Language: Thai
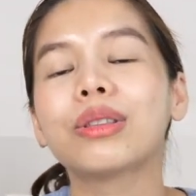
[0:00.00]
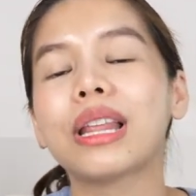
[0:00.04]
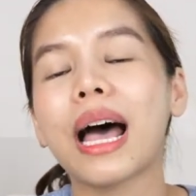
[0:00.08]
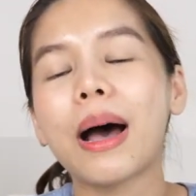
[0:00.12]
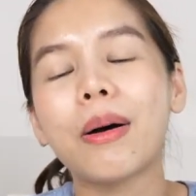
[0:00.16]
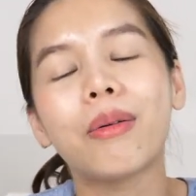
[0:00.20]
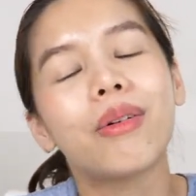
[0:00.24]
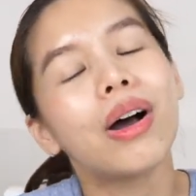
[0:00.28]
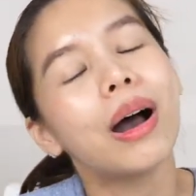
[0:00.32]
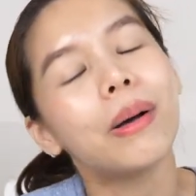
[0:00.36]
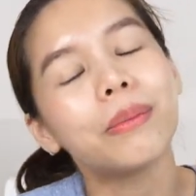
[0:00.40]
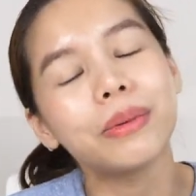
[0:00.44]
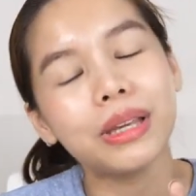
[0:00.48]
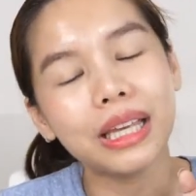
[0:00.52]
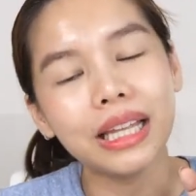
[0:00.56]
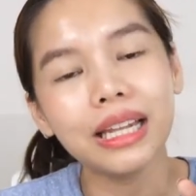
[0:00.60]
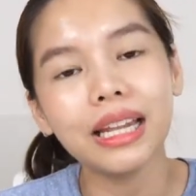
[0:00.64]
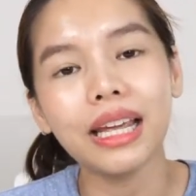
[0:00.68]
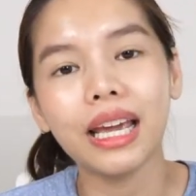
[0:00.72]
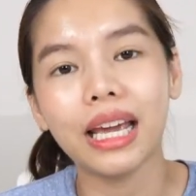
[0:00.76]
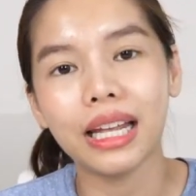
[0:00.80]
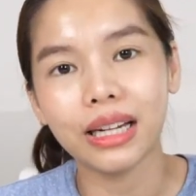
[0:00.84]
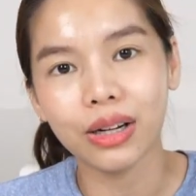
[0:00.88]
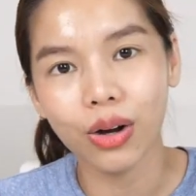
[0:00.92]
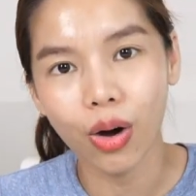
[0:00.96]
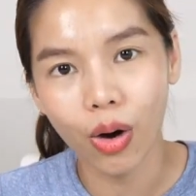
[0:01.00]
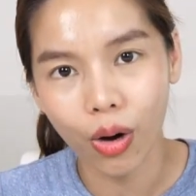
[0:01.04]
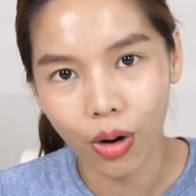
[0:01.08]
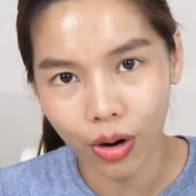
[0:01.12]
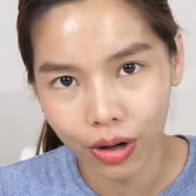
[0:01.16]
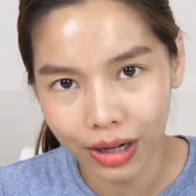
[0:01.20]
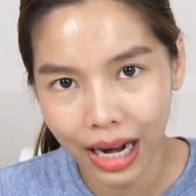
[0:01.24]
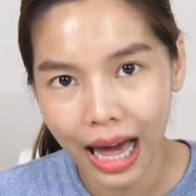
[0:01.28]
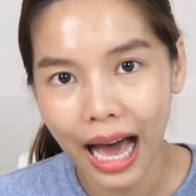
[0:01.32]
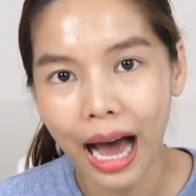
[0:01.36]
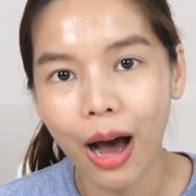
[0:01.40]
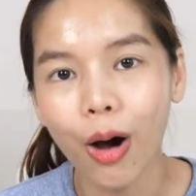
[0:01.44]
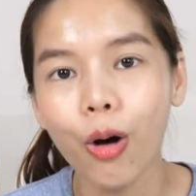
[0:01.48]
ตามความคิดเห็นของ
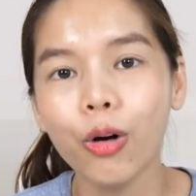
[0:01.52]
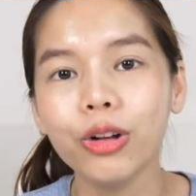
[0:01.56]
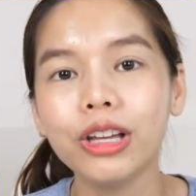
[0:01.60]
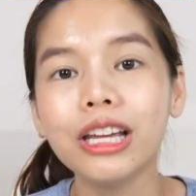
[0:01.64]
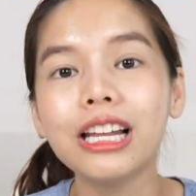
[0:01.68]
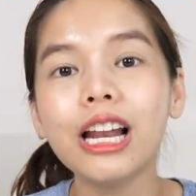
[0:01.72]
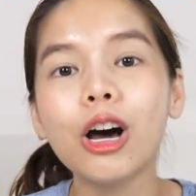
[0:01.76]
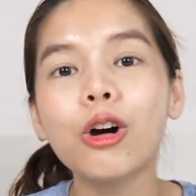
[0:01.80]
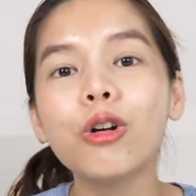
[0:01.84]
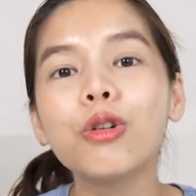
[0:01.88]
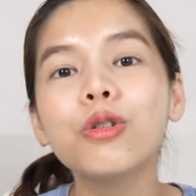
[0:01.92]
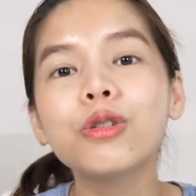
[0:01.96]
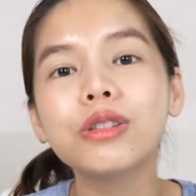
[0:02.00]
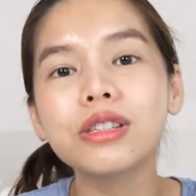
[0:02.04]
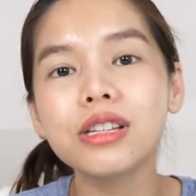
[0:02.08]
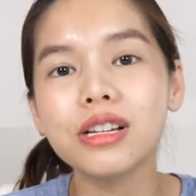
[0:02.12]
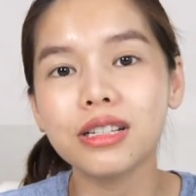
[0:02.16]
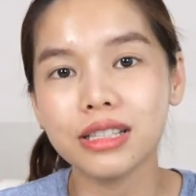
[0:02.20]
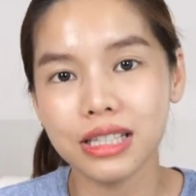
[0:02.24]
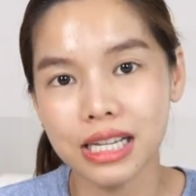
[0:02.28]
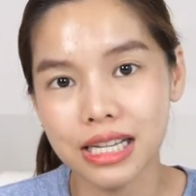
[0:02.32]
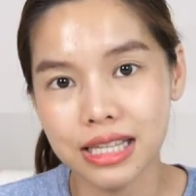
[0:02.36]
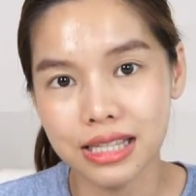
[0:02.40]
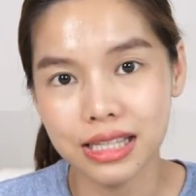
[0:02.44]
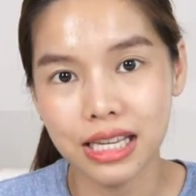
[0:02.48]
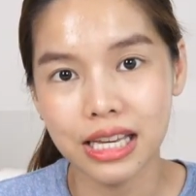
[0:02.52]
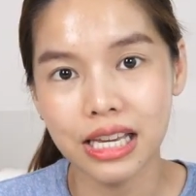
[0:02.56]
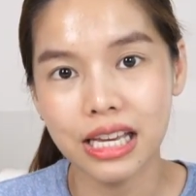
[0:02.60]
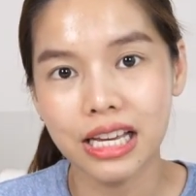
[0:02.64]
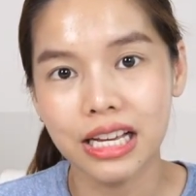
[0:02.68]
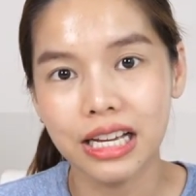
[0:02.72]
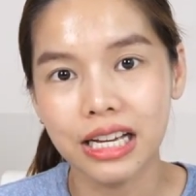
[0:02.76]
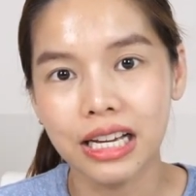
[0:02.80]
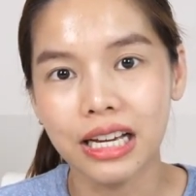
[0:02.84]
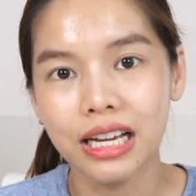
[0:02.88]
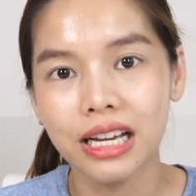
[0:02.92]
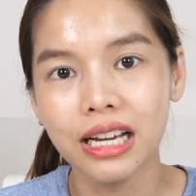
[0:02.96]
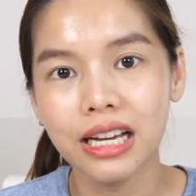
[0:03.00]
เราที่เรารู้สึกจริง
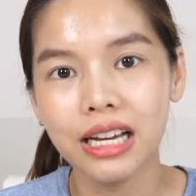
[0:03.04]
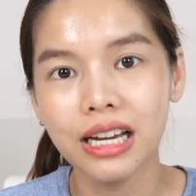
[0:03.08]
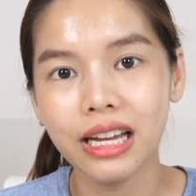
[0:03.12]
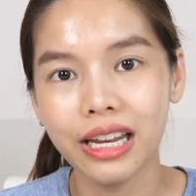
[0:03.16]
ๆ